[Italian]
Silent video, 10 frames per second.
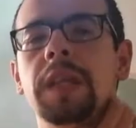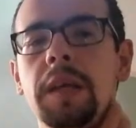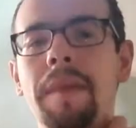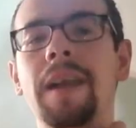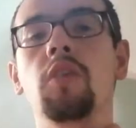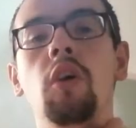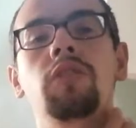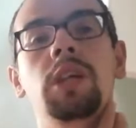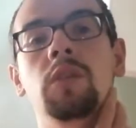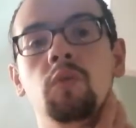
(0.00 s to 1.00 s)
prima
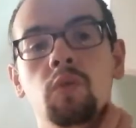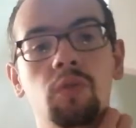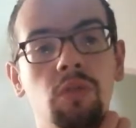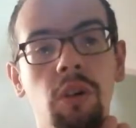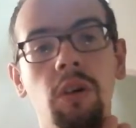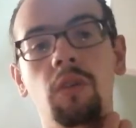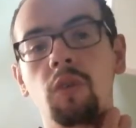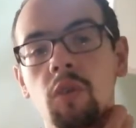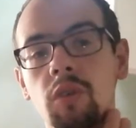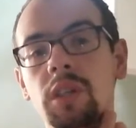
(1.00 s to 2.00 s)
l'ho tenuto
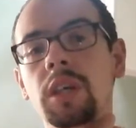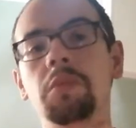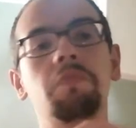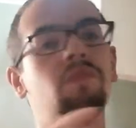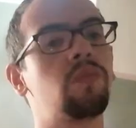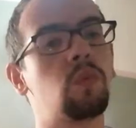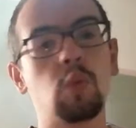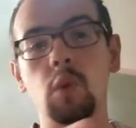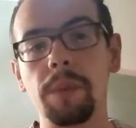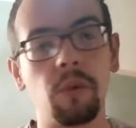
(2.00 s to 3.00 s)
con
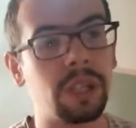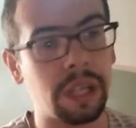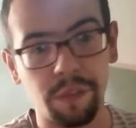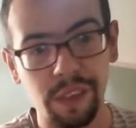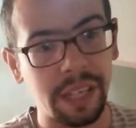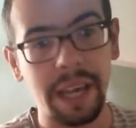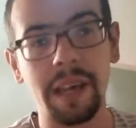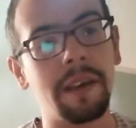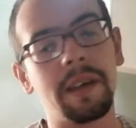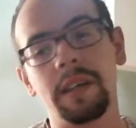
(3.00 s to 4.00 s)
due
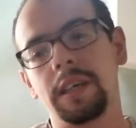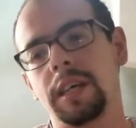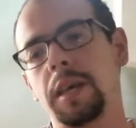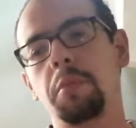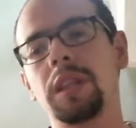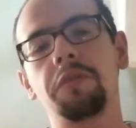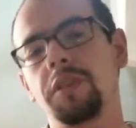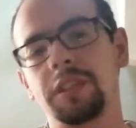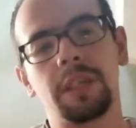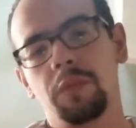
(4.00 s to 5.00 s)
modifiche che però
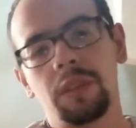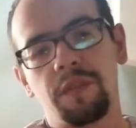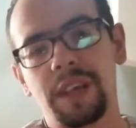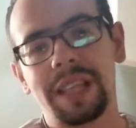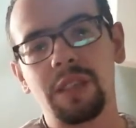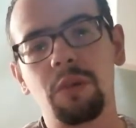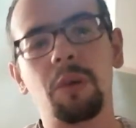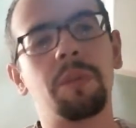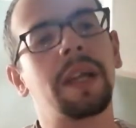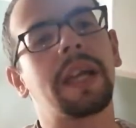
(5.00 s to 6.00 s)
devono essere modificate di
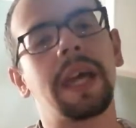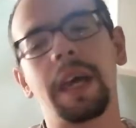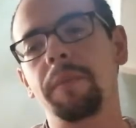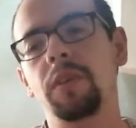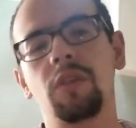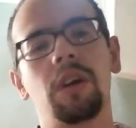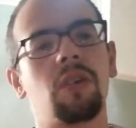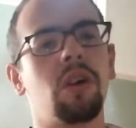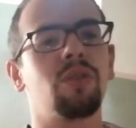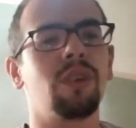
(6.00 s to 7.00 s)
nuovo perché mi sono
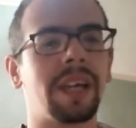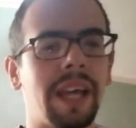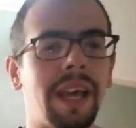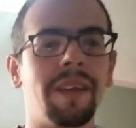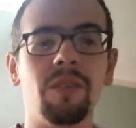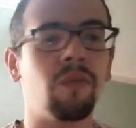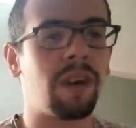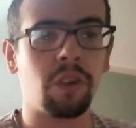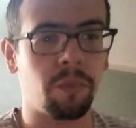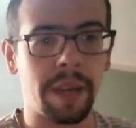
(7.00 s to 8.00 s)
accorto che non
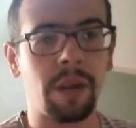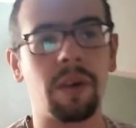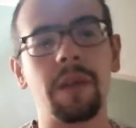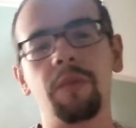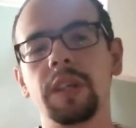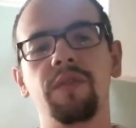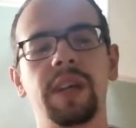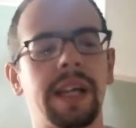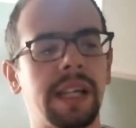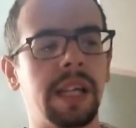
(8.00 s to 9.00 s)
vanno bene quelle
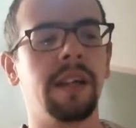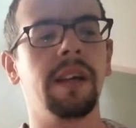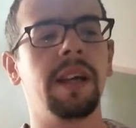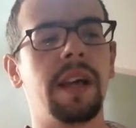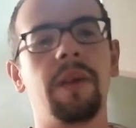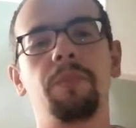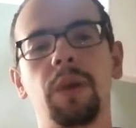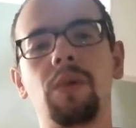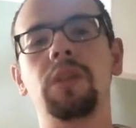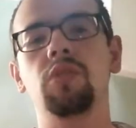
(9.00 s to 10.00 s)
modifiche lì.
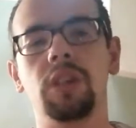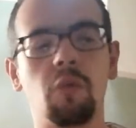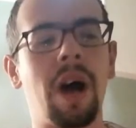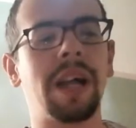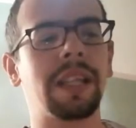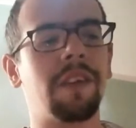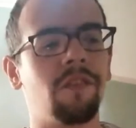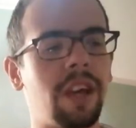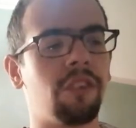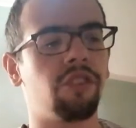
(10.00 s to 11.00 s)
Per quanto riguarda
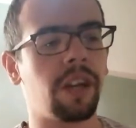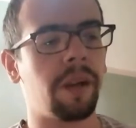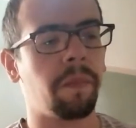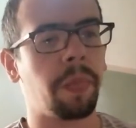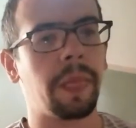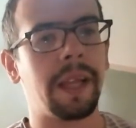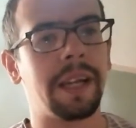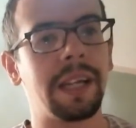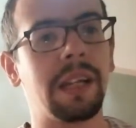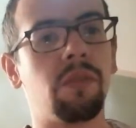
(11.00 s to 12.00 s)
invece
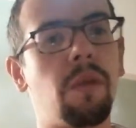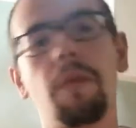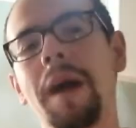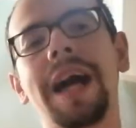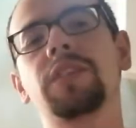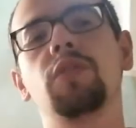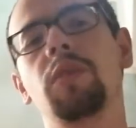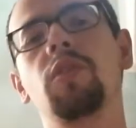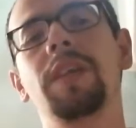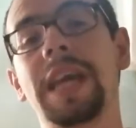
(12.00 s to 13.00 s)
il nuovo mazzo,
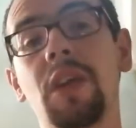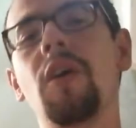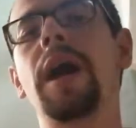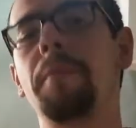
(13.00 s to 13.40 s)
quello nero, è